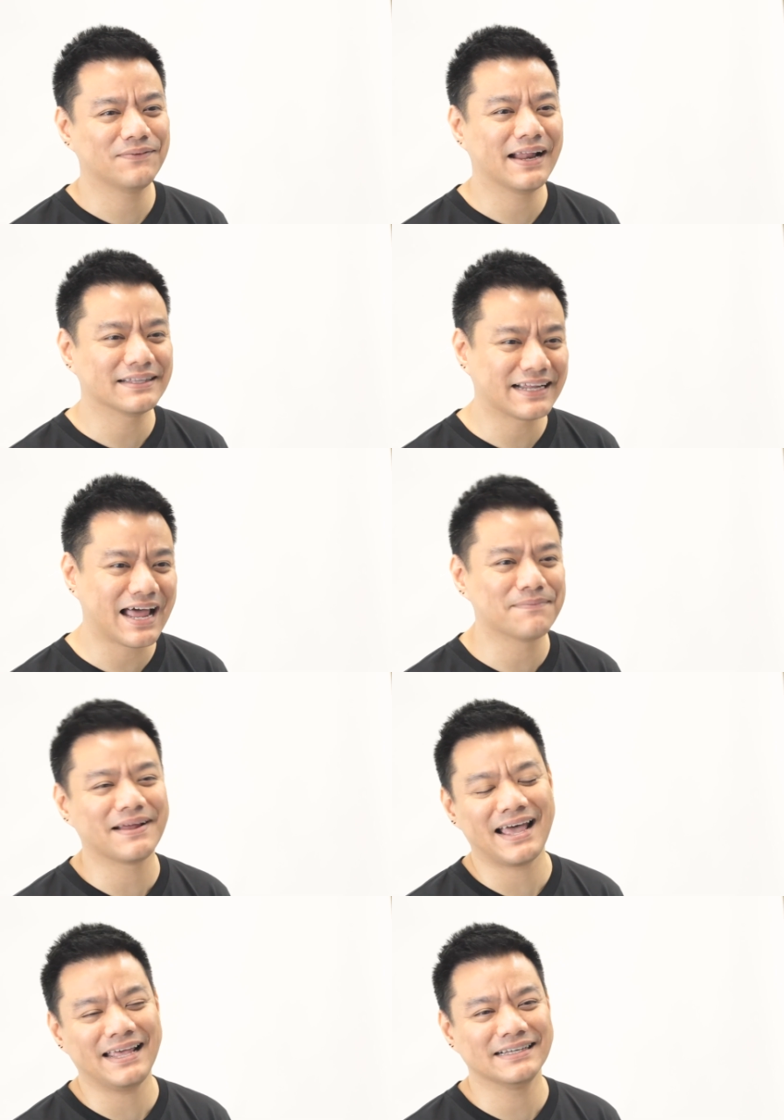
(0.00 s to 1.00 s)
ลาจะทำ
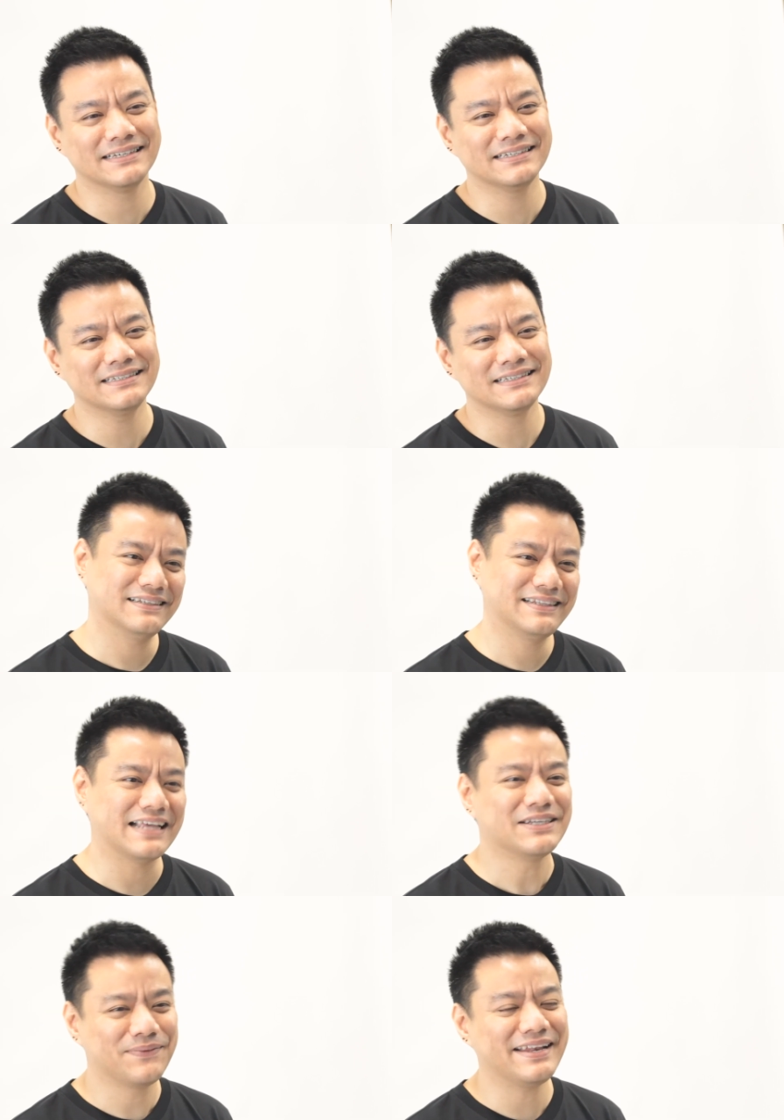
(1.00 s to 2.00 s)
อะไรหรือใน
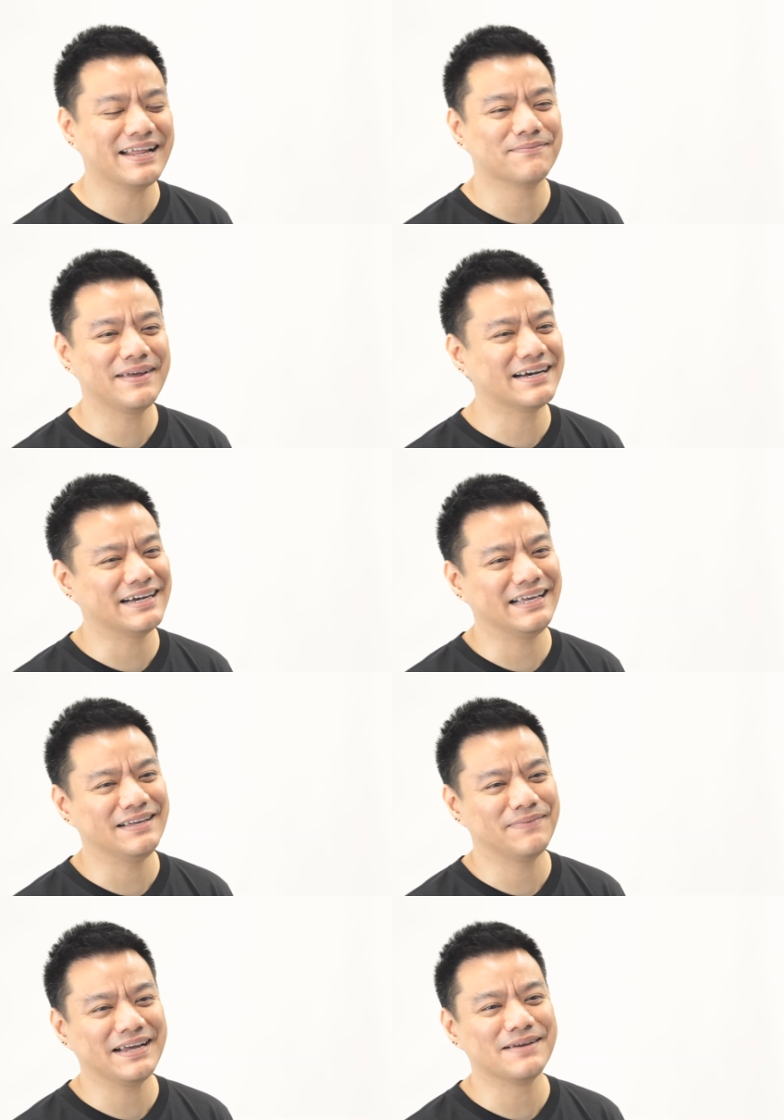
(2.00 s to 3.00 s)
ชีวิตเนี่ยไม่
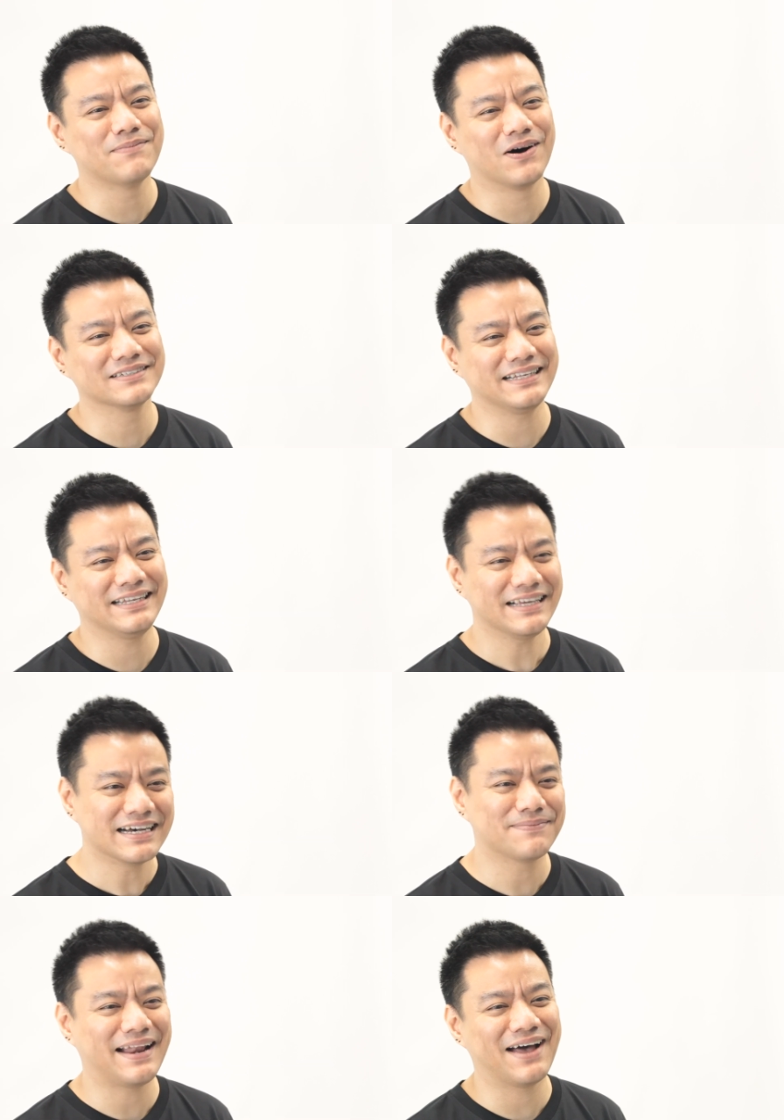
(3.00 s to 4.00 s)
เคยมองสิ่งที่เกิ
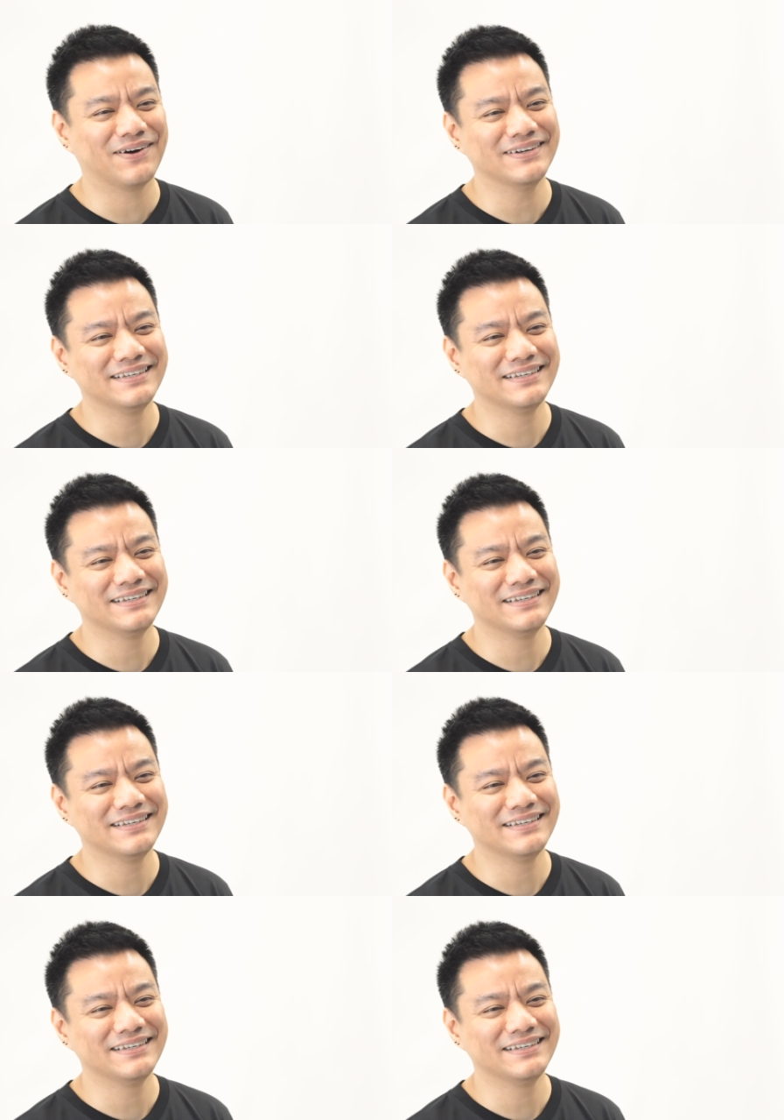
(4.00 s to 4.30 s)
ดไปแล้ว